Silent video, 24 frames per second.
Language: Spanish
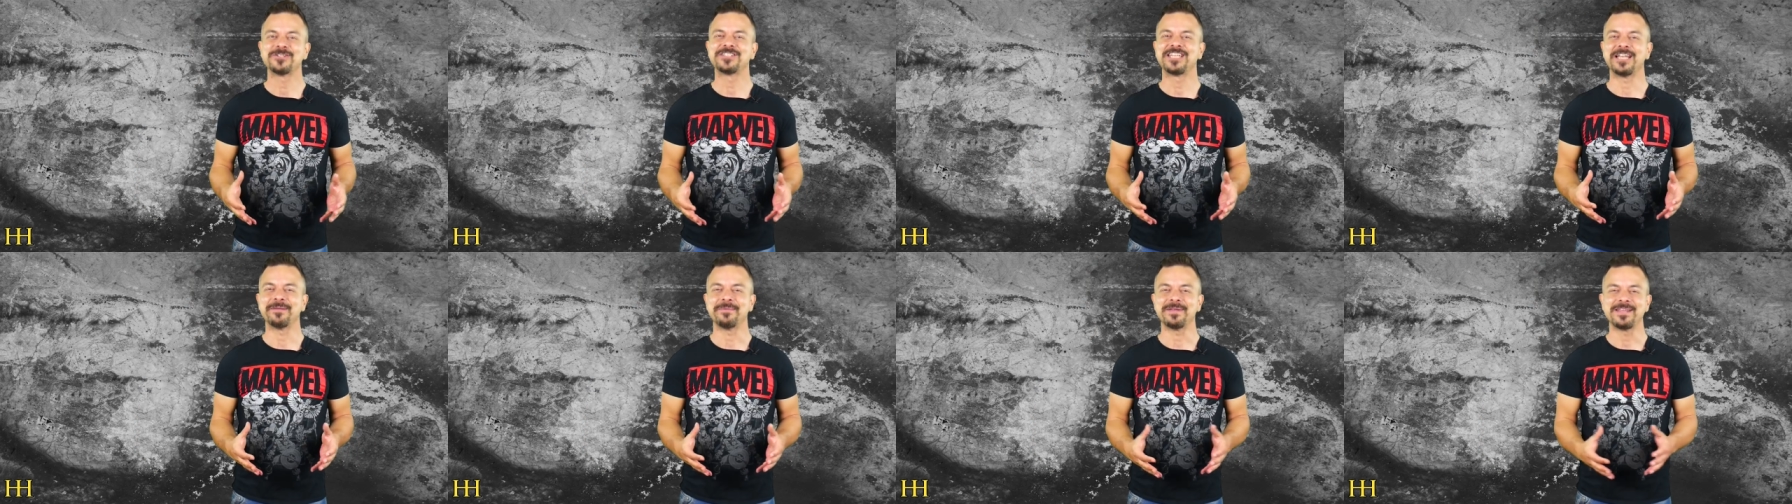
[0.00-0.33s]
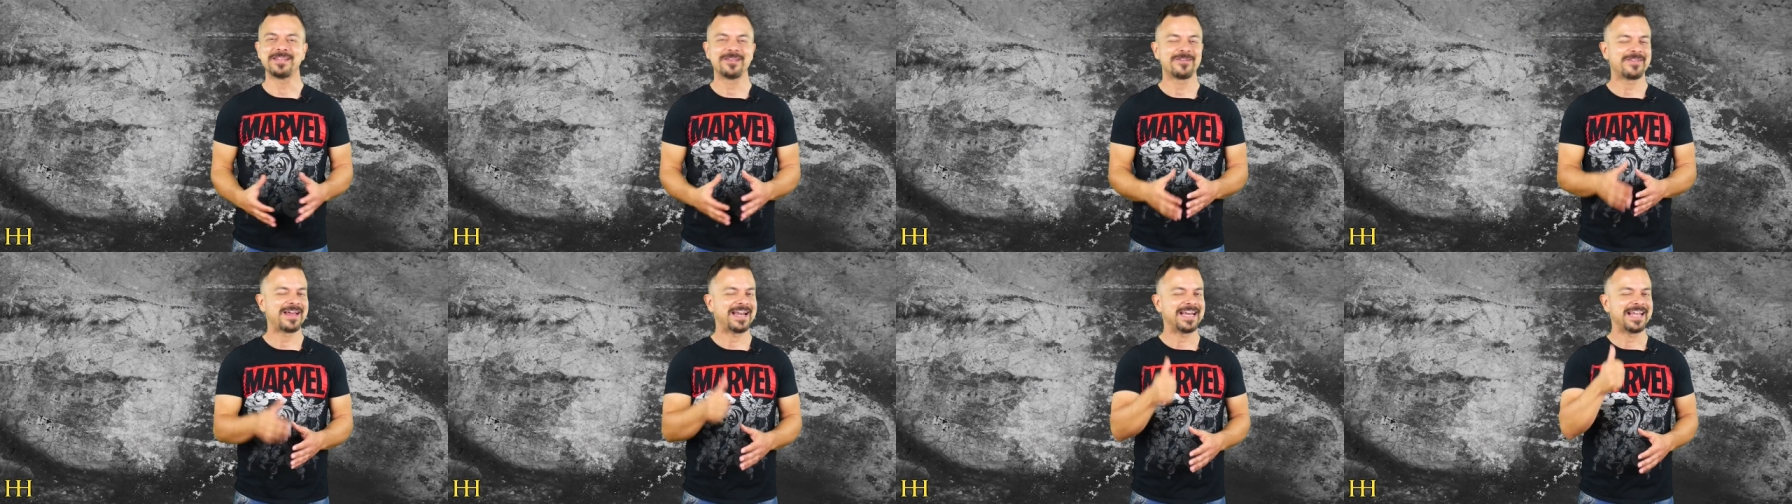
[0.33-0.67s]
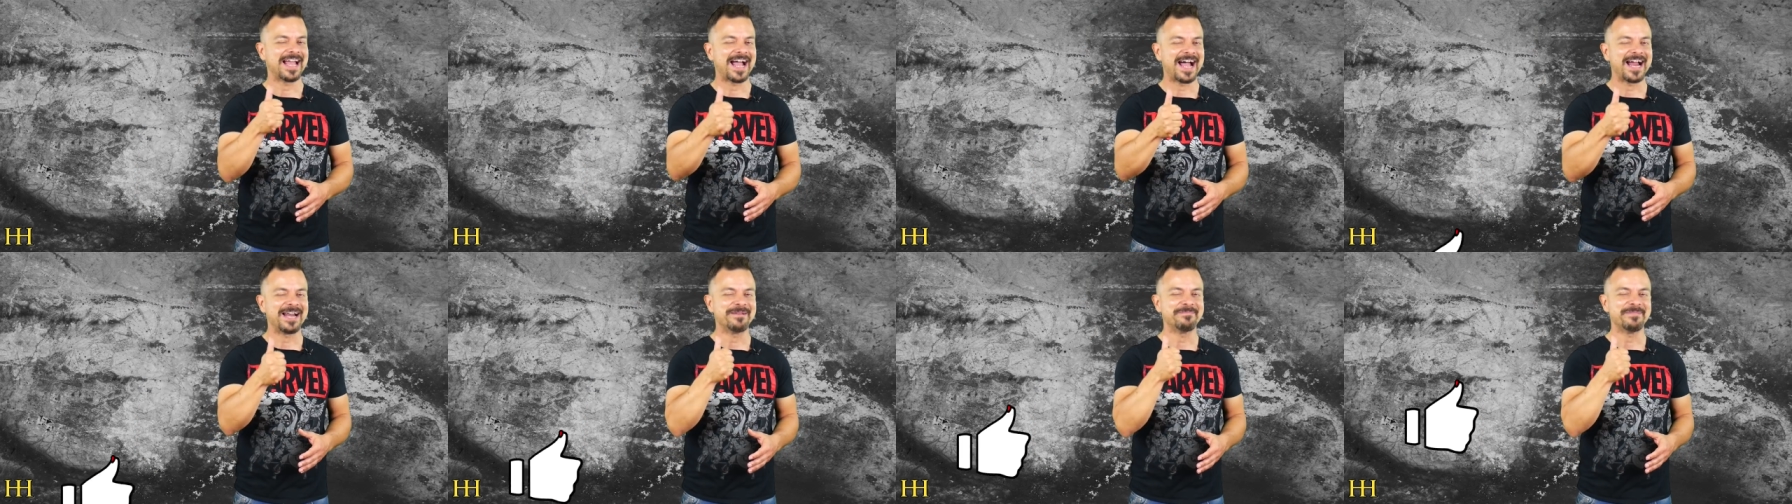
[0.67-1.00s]
este vídeo,
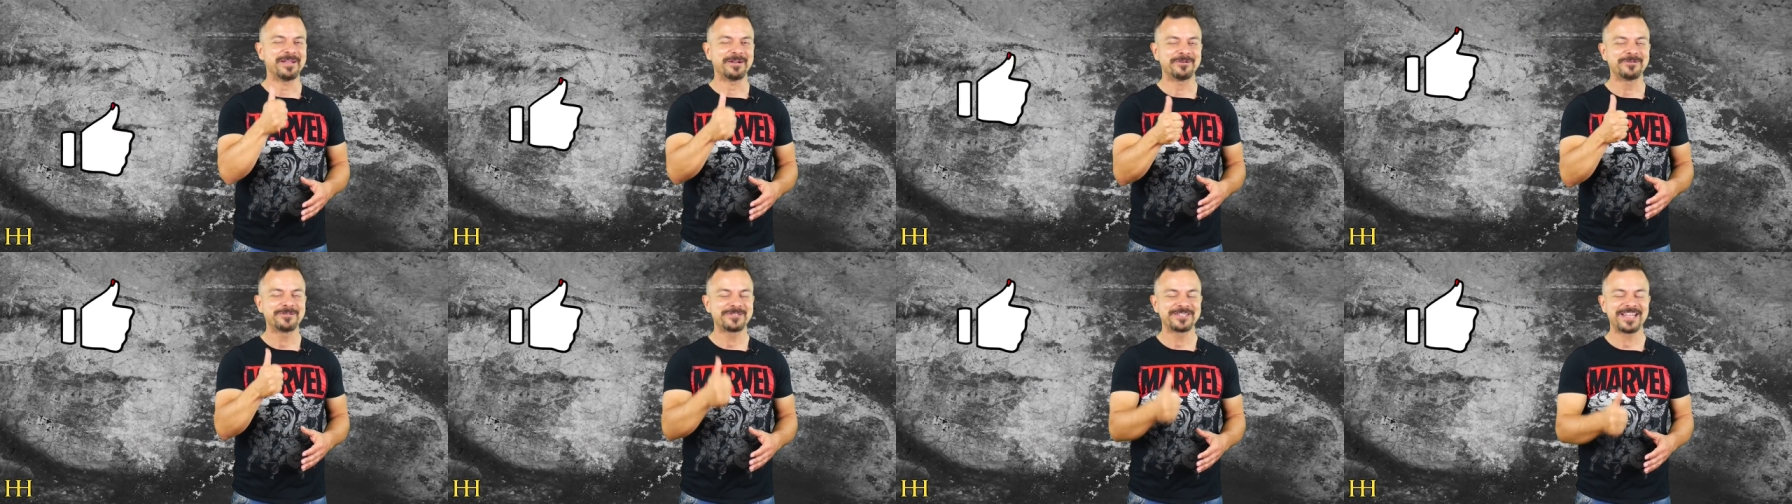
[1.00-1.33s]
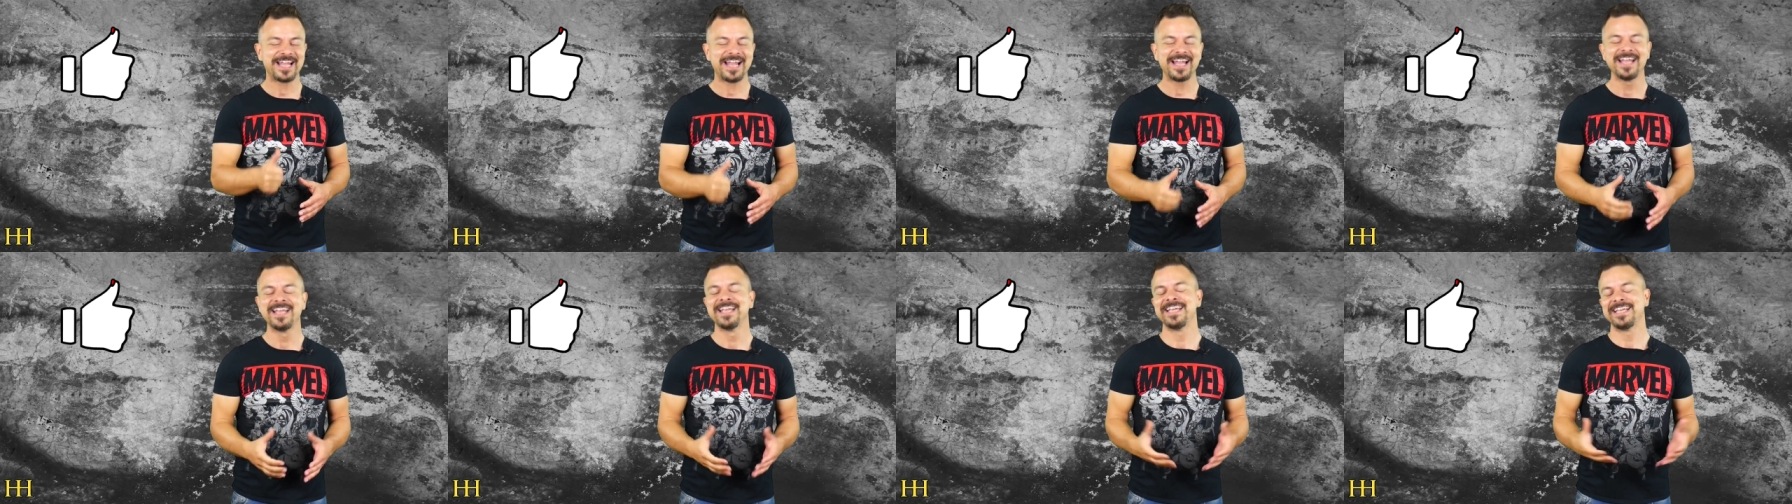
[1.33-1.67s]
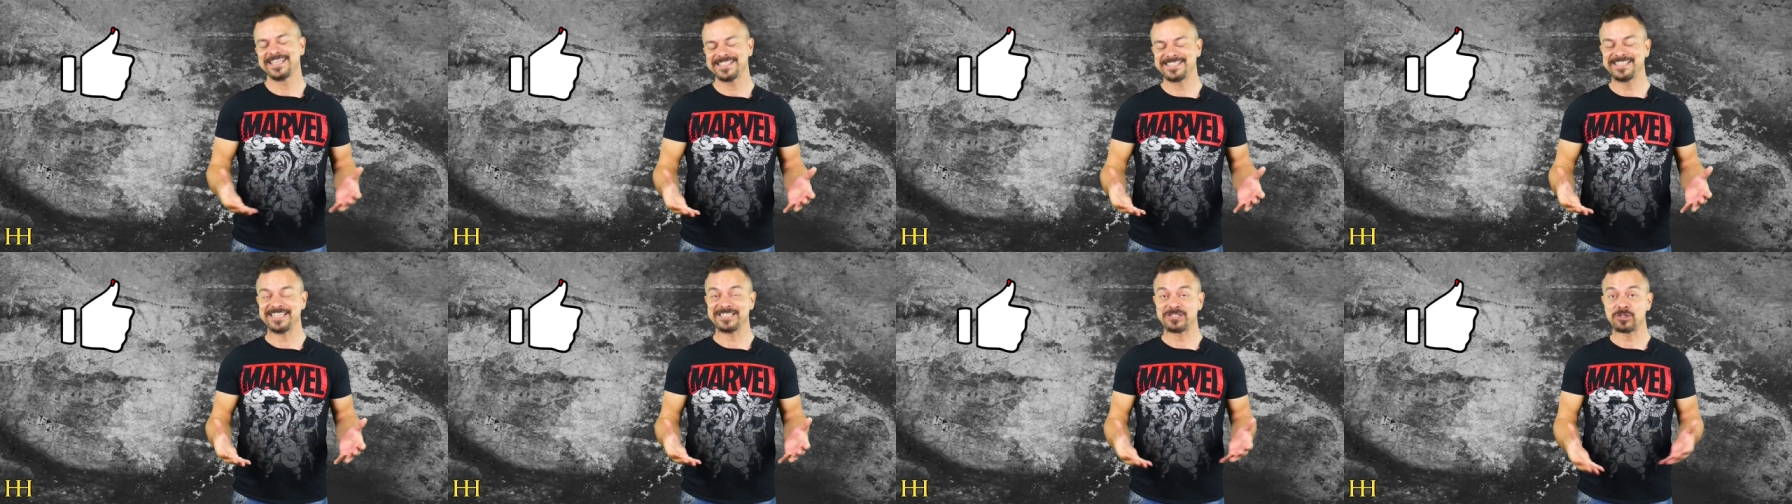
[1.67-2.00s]
dale al me gusta.
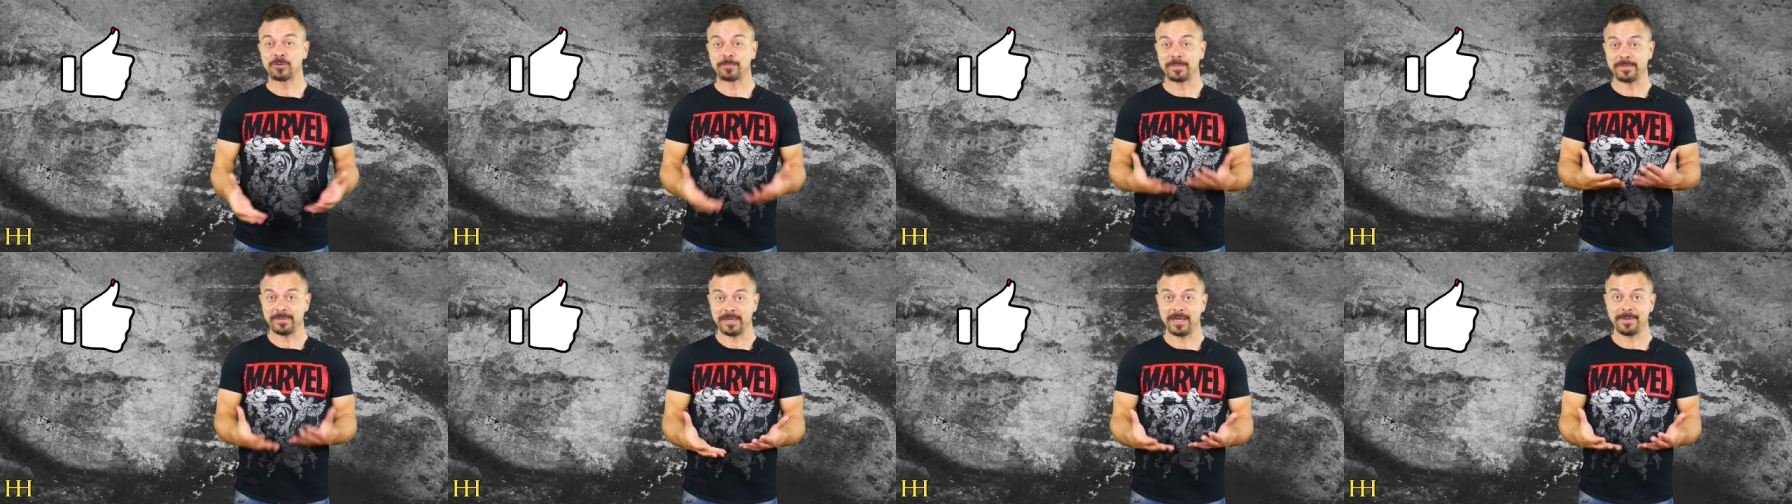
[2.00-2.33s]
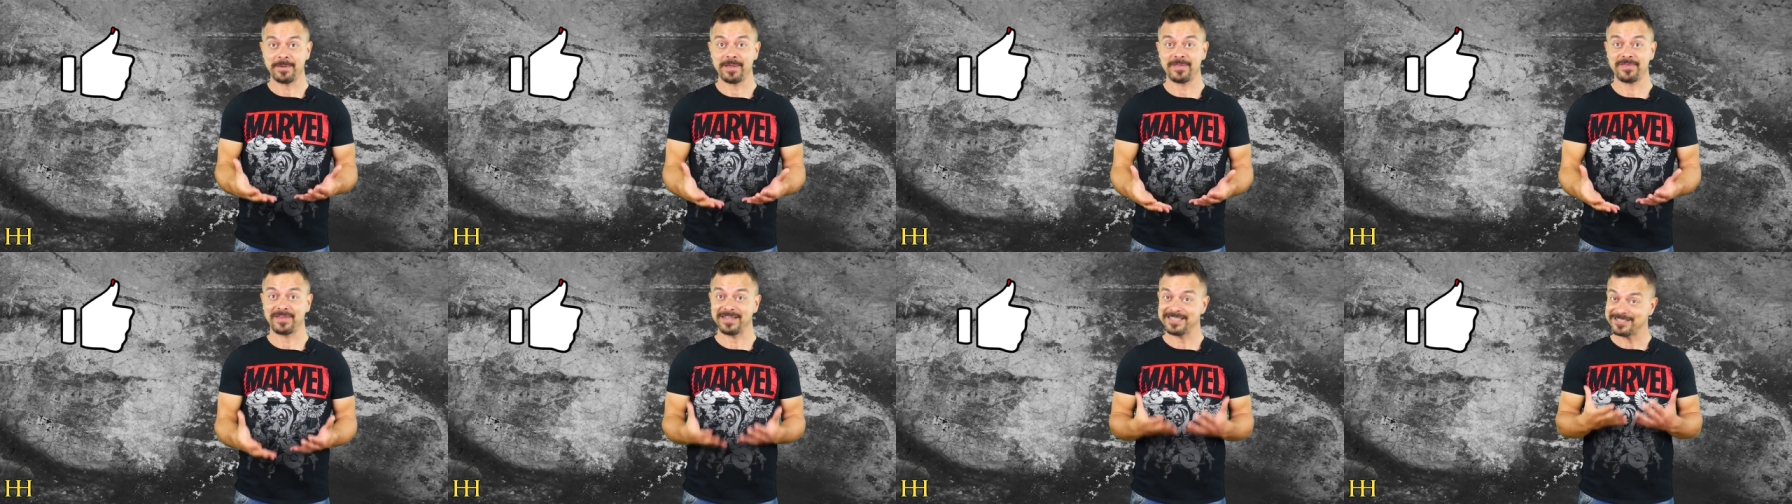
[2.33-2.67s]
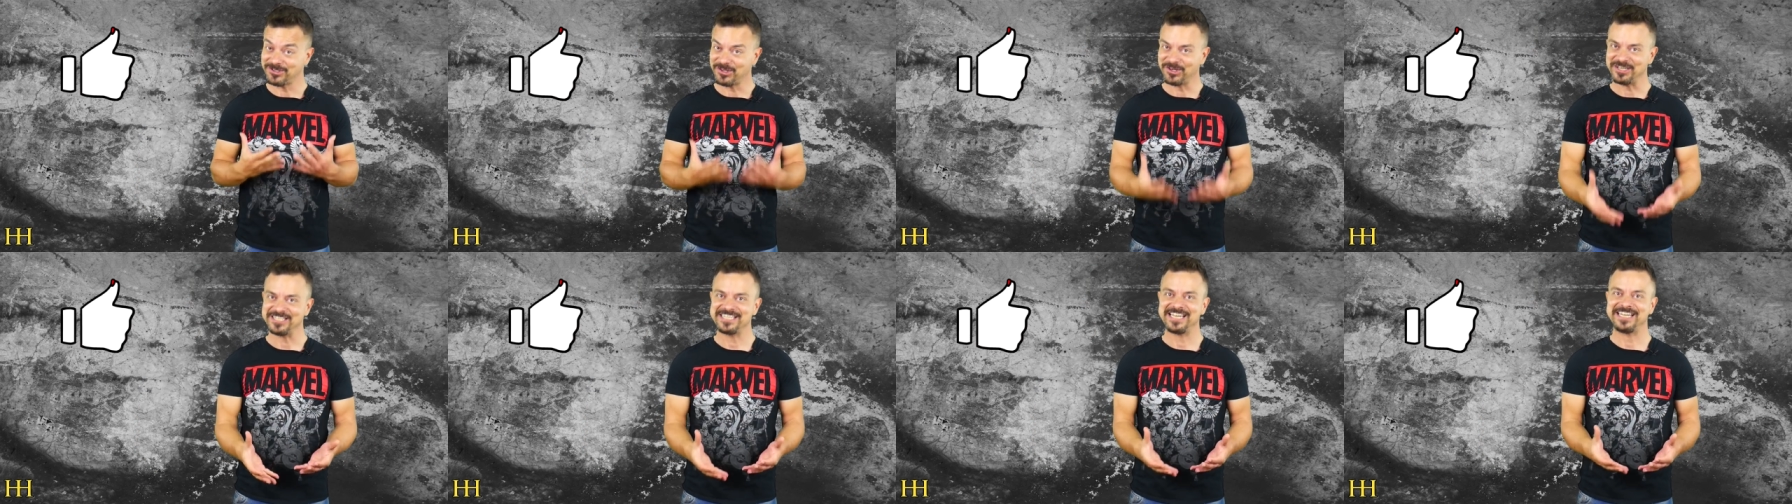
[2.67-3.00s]
Y si es tu primera vez en
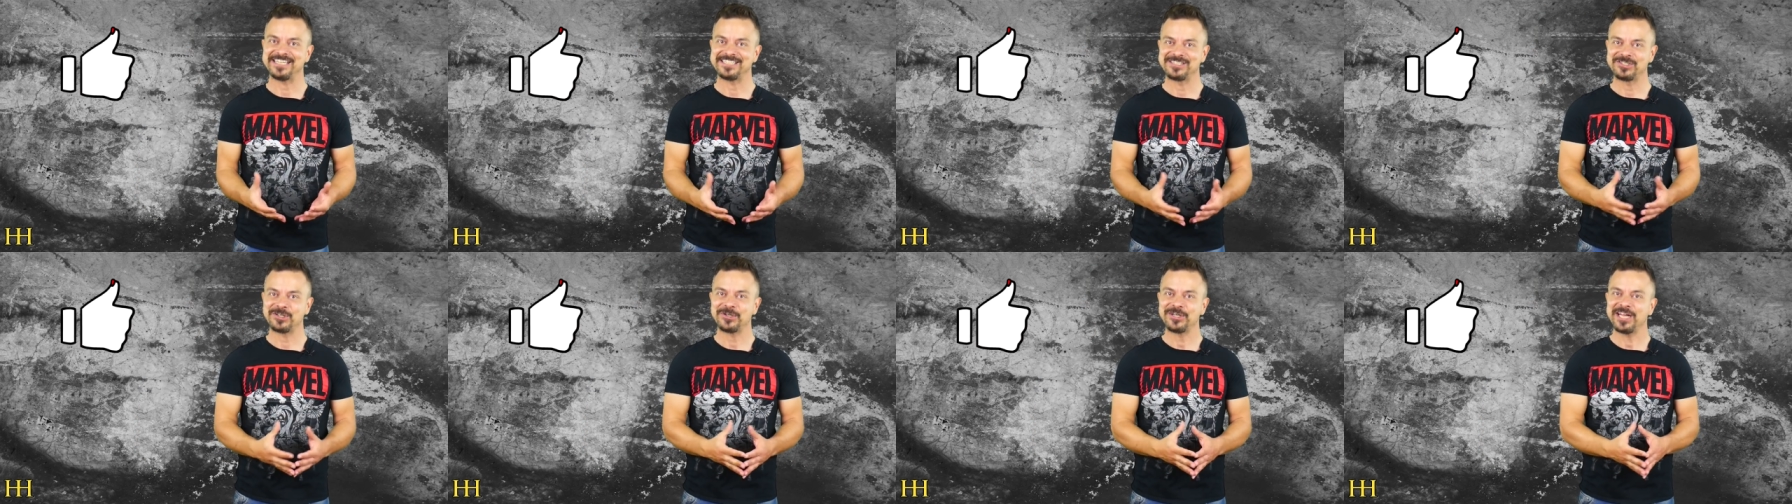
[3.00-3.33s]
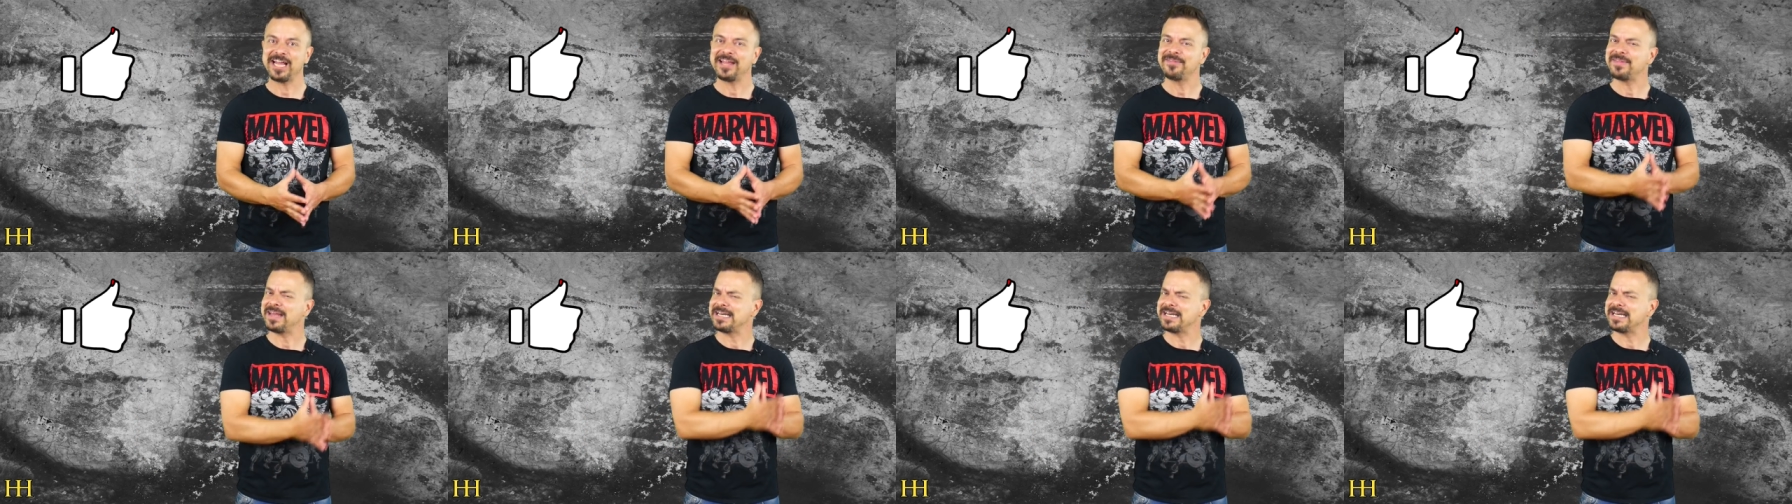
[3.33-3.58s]
Historias de la Historia,